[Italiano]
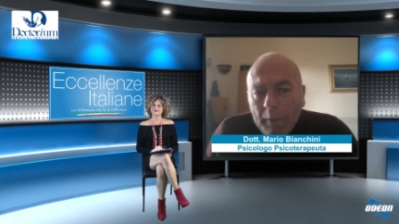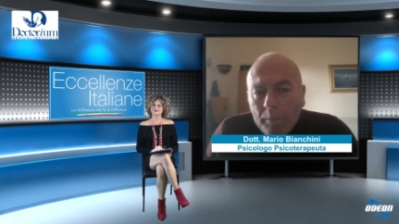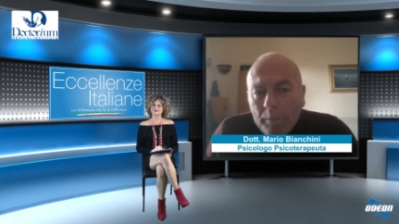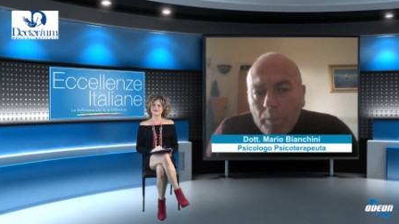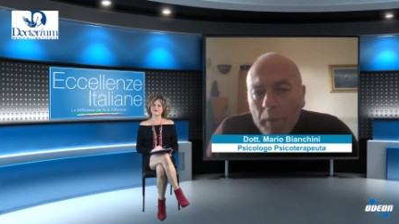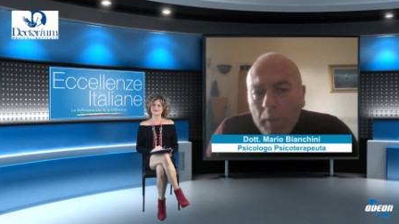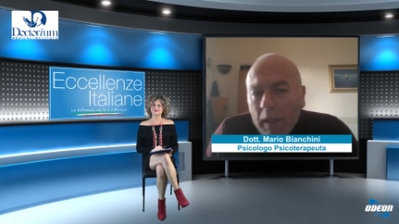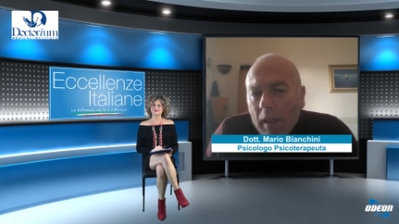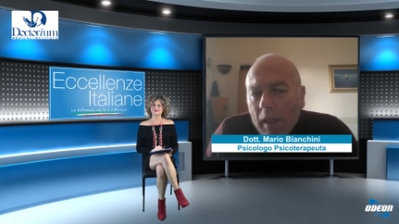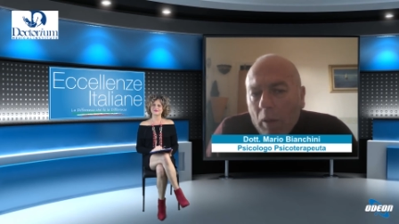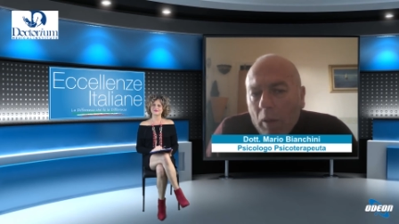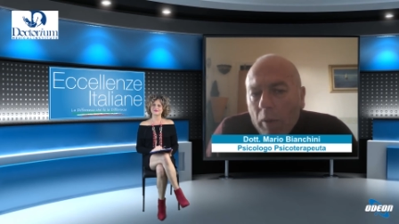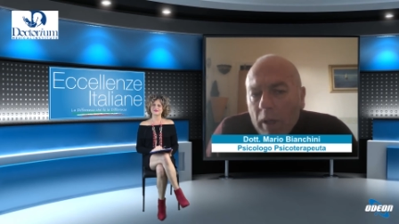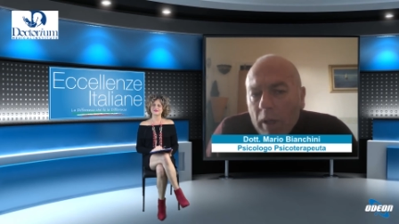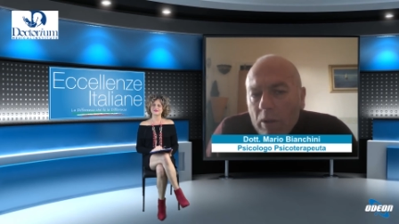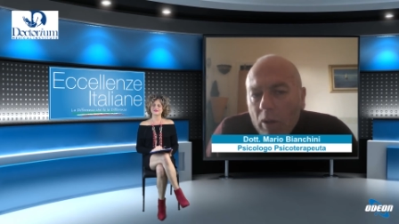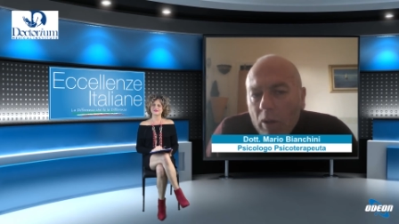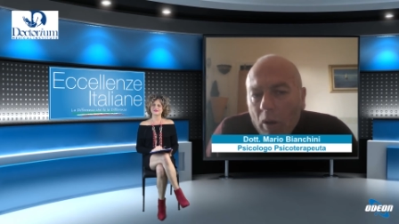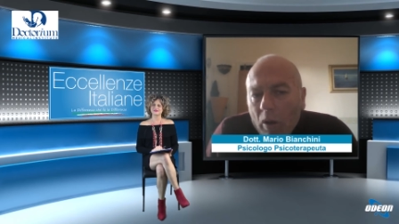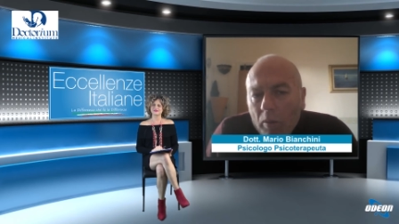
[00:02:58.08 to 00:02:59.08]
perché
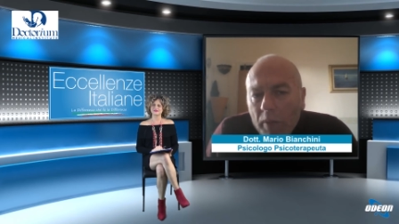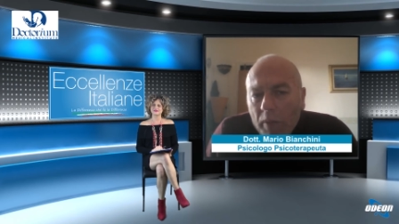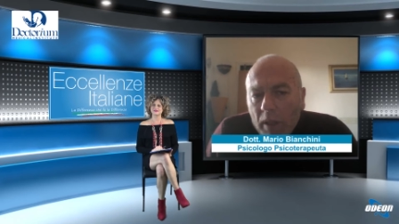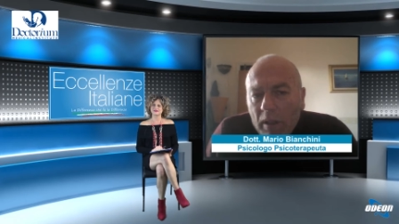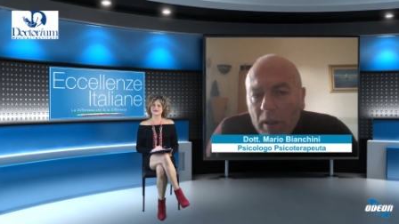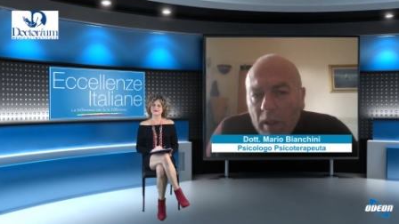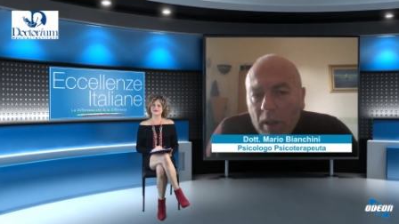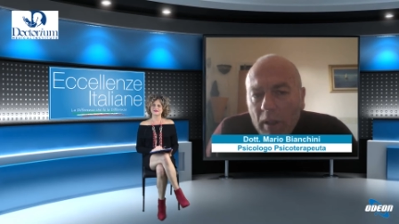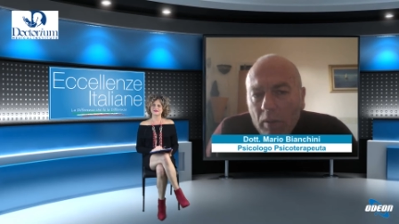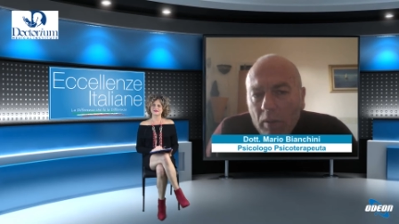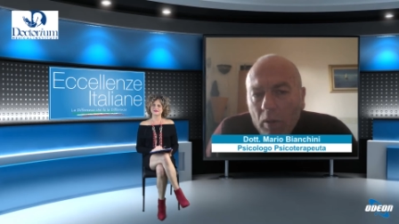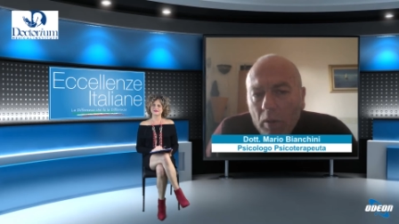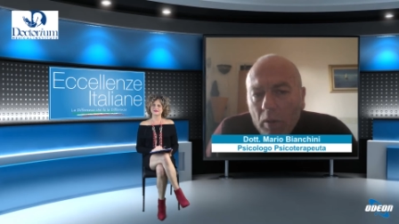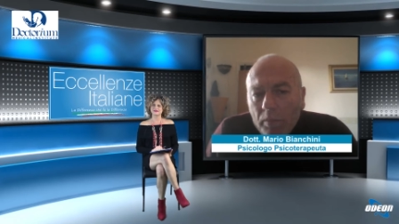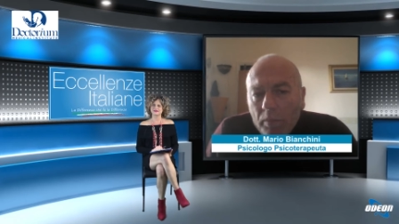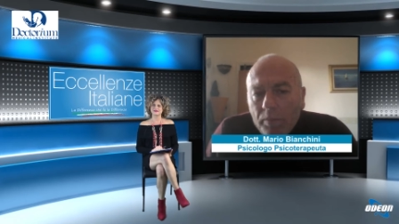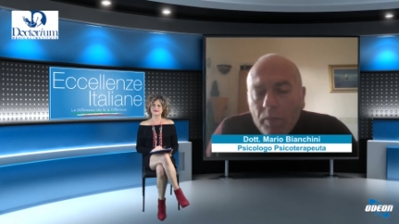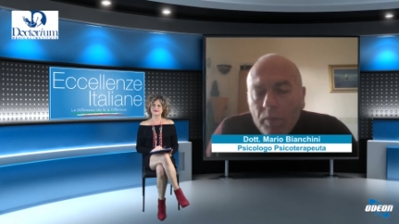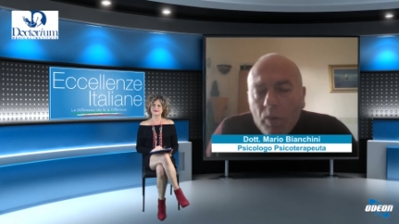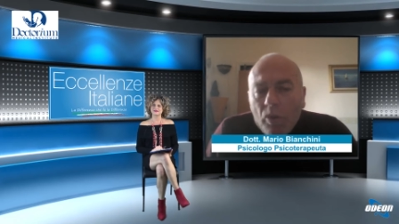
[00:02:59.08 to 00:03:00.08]
questo è
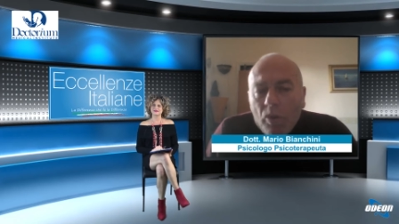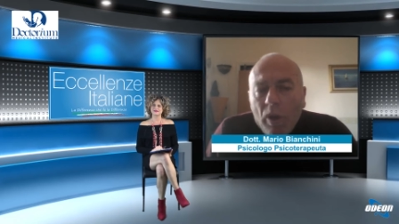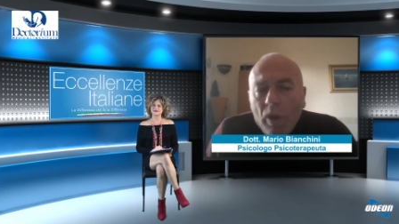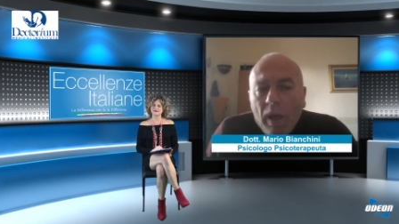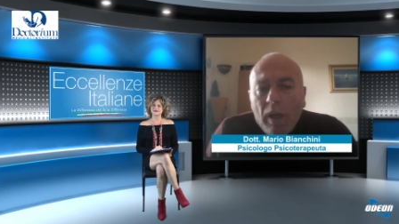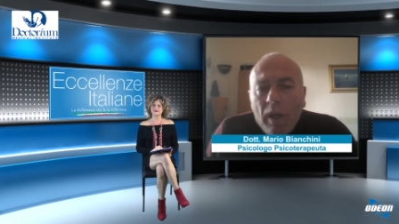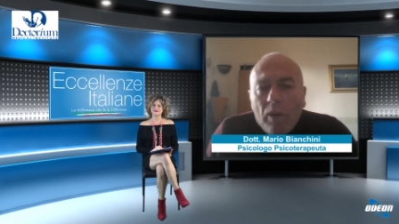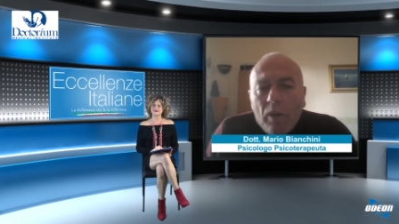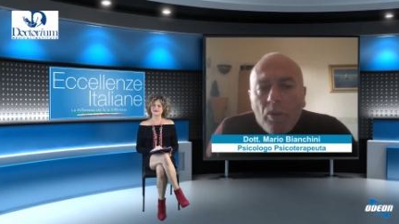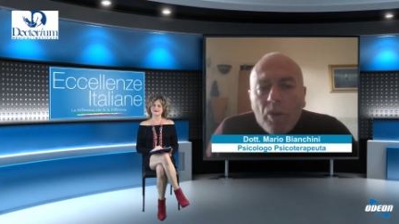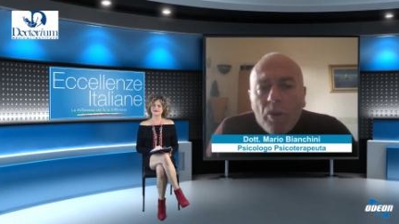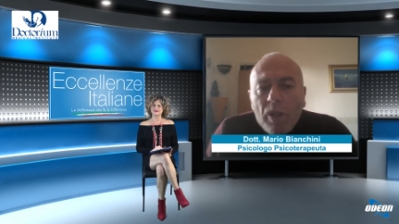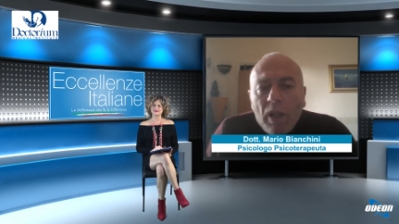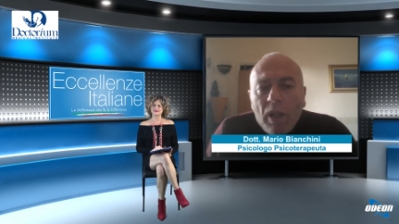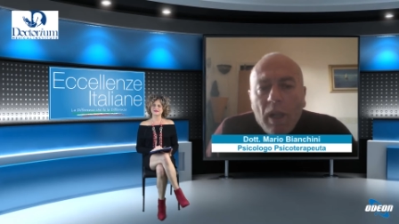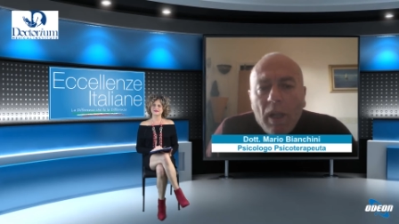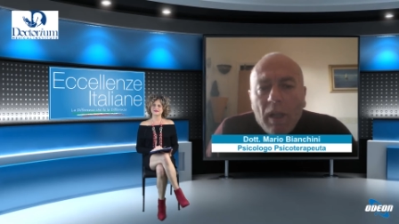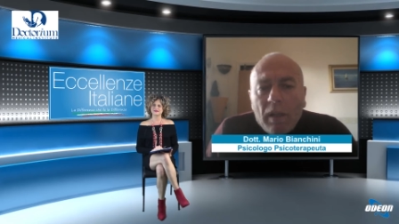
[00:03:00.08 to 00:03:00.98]
l'obiettivo, cioè riuscire